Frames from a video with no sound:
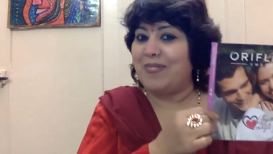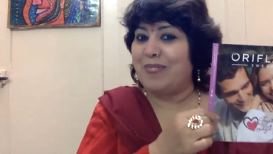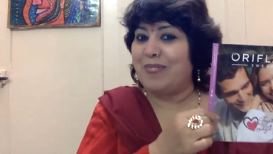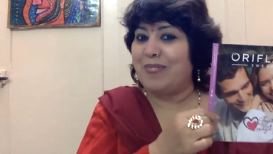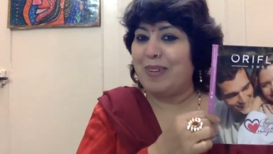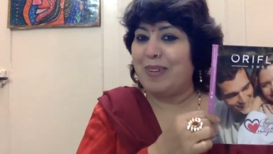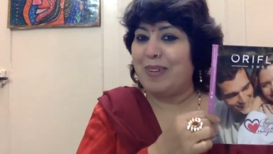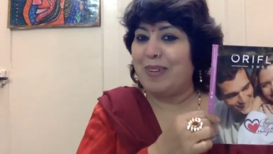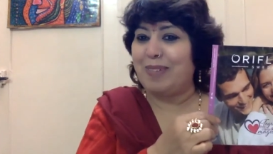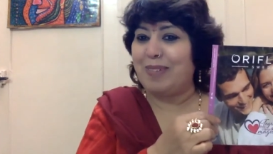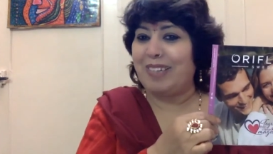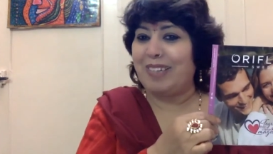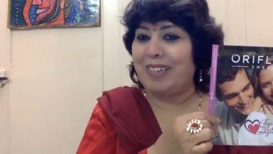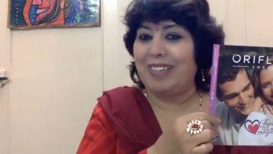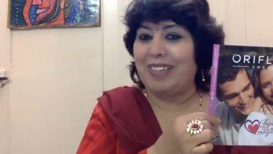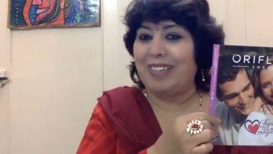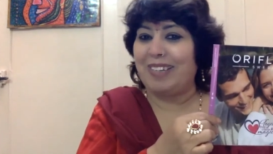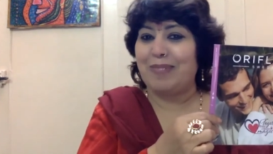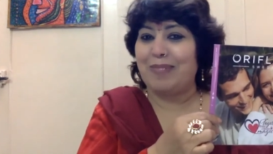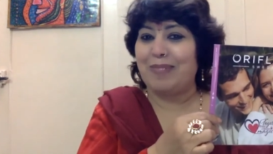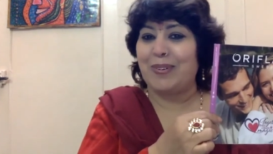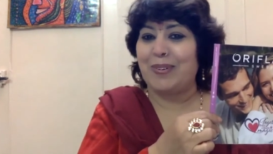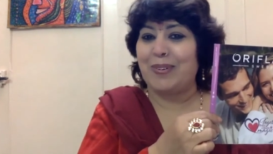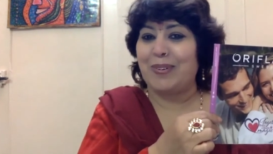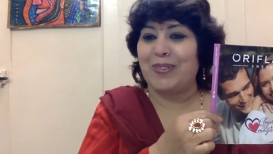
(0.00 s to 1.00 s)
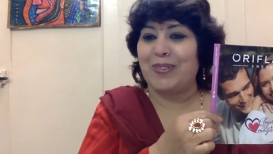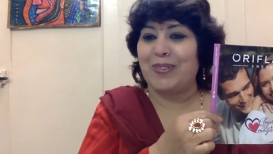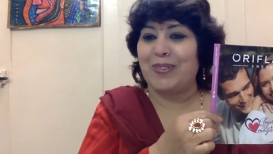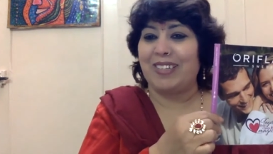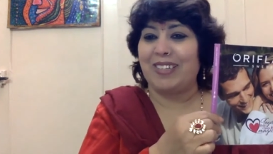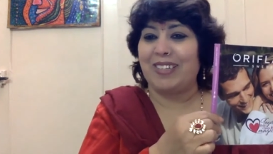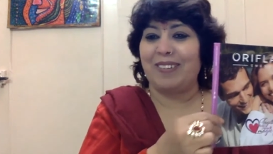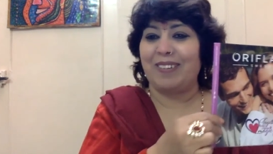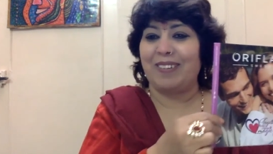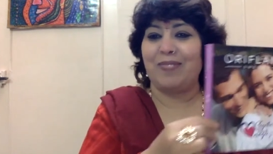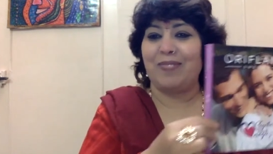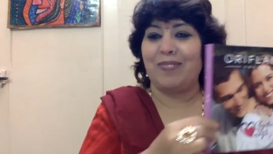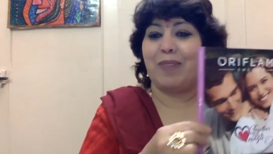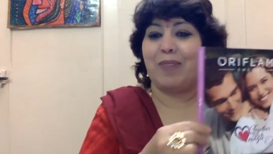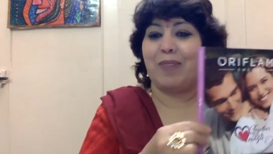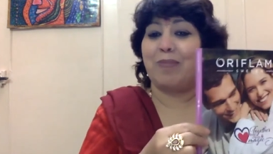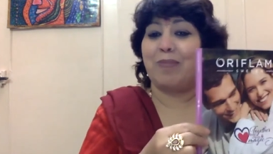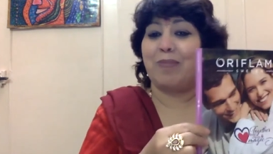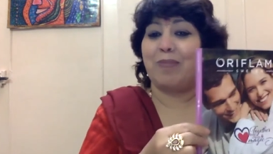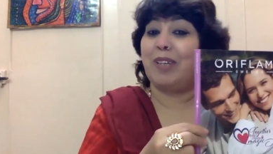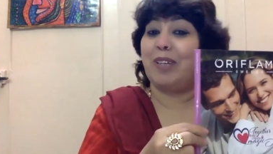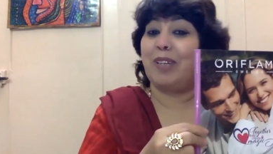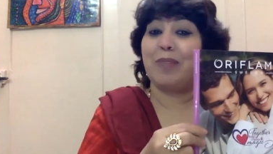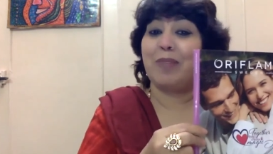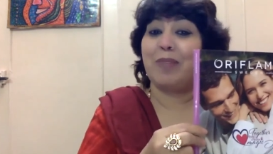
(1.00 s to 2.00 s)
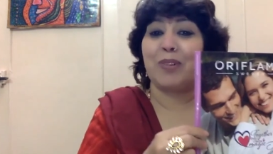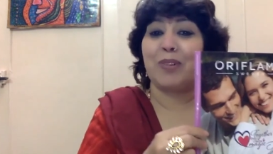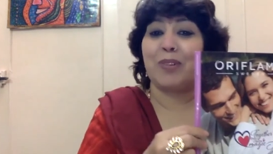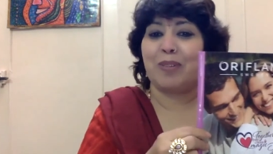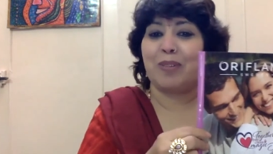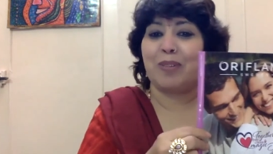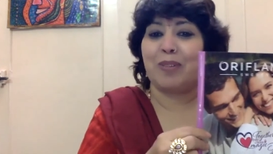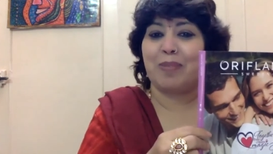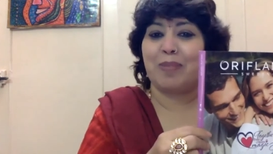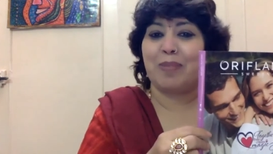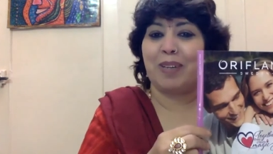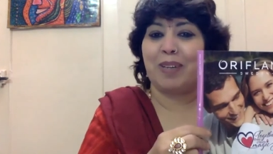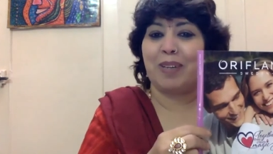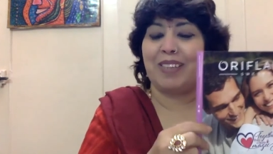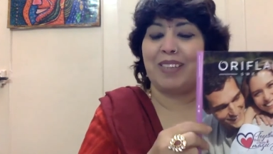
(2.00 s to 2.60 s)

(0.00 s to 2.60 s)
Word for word: फेबररी का ब्रोशर फेबररी के ब्रोशर में बहुत